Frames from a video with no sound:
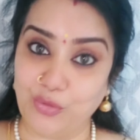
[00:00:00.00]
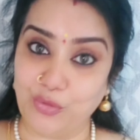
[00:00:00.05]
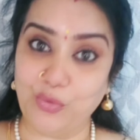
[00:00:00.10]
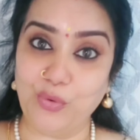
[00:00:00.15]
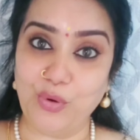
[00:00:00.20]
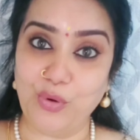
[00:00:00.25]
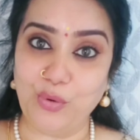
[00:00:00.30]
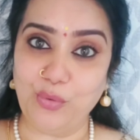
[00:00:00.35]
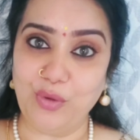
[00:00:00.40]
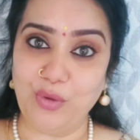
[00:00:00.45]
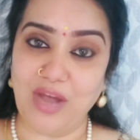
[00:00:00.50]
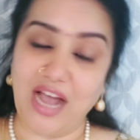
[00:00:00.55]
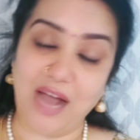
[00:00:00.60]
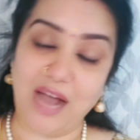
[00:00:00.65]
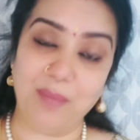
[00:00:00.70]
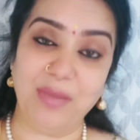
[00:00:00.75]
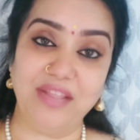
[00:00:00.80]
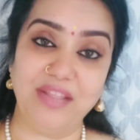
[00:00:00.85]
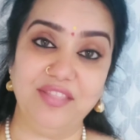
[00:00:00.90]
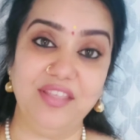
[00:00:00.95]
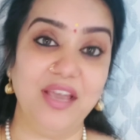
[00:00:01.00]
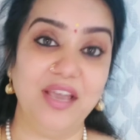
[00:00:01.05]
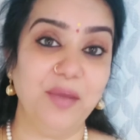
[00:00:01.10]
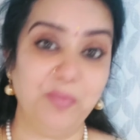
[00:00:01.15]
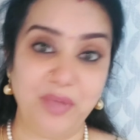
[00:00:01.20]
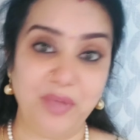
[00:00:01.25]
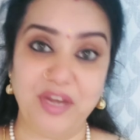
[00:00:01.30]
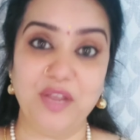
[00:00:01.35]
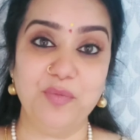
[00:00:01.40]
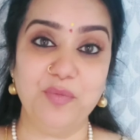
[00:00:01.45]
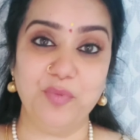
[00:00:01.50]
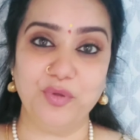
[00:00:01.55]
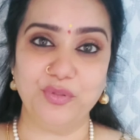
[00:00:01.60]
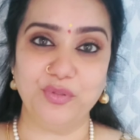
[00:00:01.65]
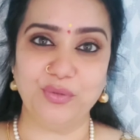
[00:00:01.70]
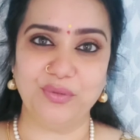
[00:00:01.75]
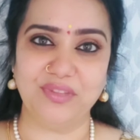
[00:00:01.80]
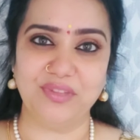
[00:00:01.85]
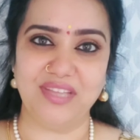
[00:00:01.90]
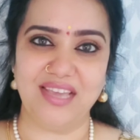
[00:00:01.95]
దూరం ఆ మధ్య
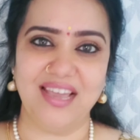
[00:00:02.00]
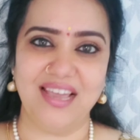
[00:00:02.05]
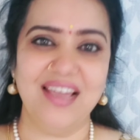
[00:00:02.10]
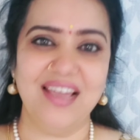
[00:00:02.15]
పెరిగిపోతుంది